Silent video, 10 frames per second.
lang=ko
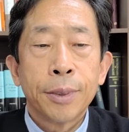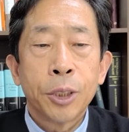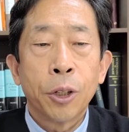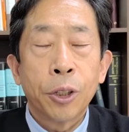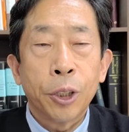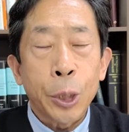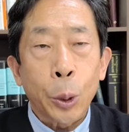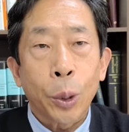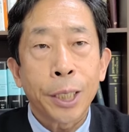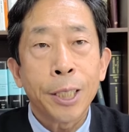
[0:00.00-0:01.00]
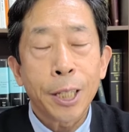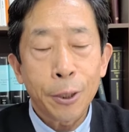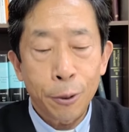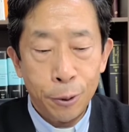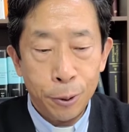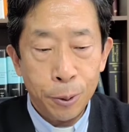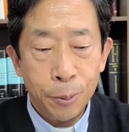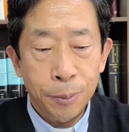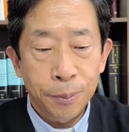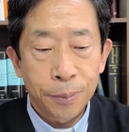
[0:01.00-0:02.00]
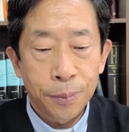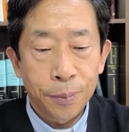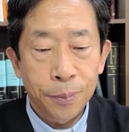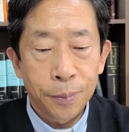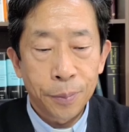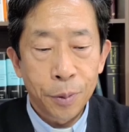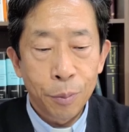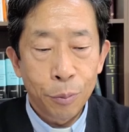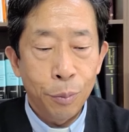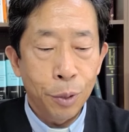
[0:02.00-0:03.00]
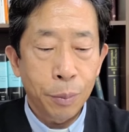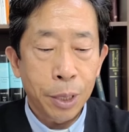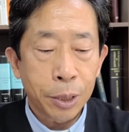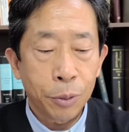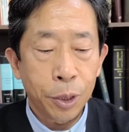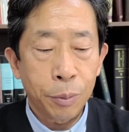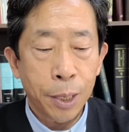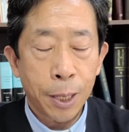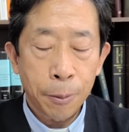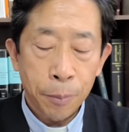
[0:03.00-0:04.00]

적 그리스도가 된다는 것이죠. 분명히 말씀드립니다.